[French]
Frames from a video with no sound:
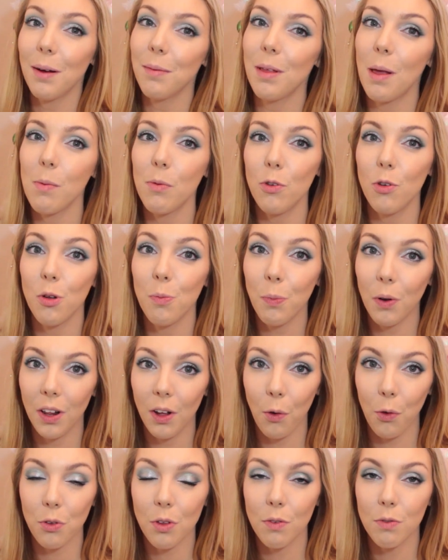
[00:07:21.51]
comme d'habitude,
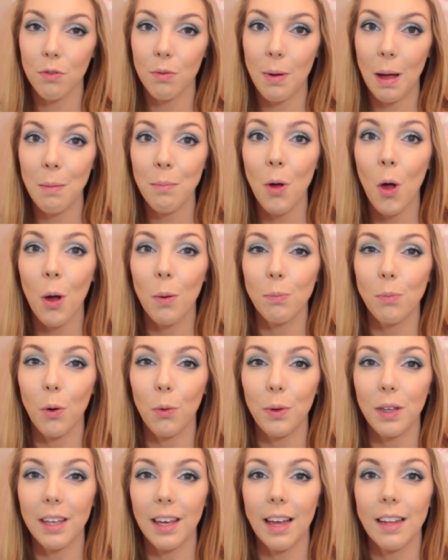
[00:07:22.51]
prenez soin de vous-même,
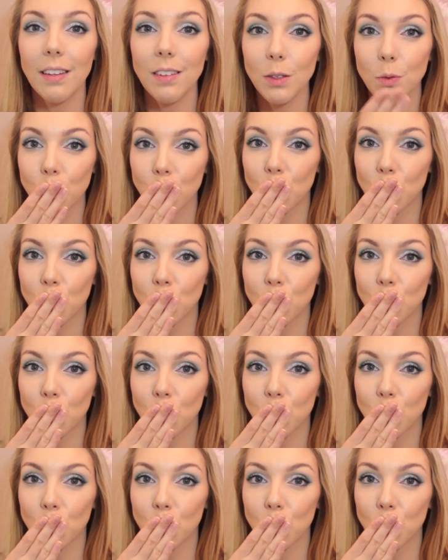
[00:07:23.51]
bon week-end,